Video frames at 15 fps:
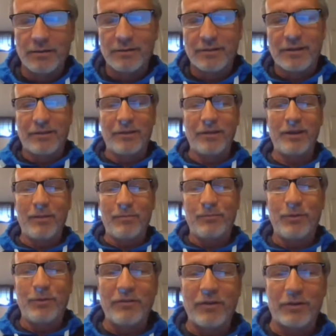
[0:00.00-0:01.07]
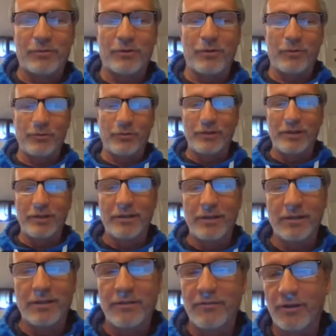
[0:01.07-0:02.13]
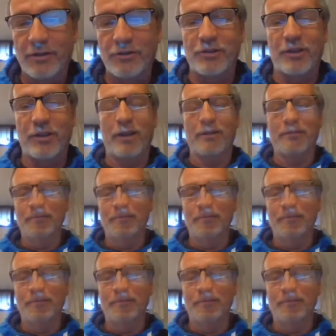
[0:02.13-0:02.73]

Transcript: che ti riempivano proprio di, di, di felicità.